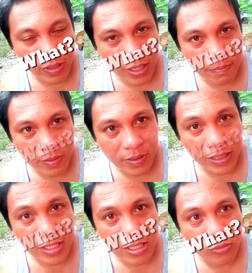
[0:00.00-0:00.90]
mga
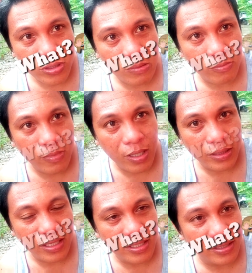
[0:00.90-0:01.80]
pipinanhimo sa mga
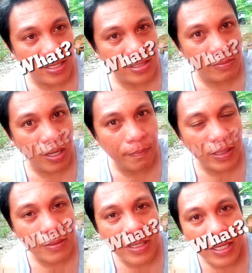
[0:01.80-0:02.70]
tagsa-tagsa ng mga
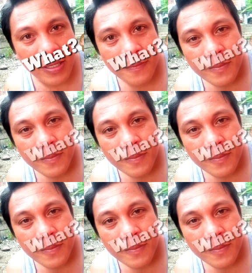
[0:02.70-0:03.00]
panimalay.